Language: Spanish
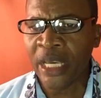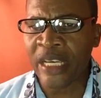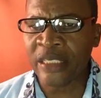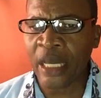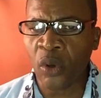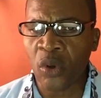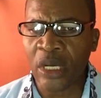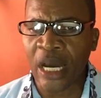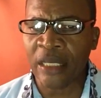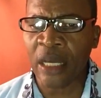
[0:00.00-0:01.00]
está
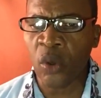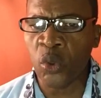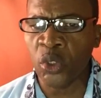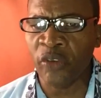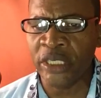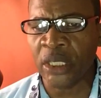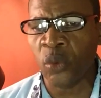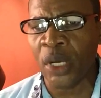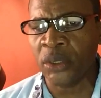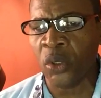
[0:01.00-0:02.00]
con cada uno
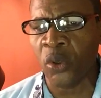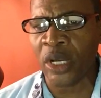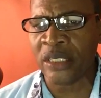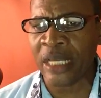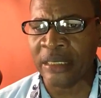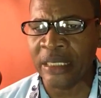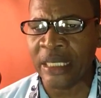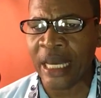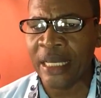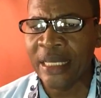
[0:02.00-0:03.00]
24 horas al
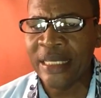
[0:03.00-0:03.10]
día,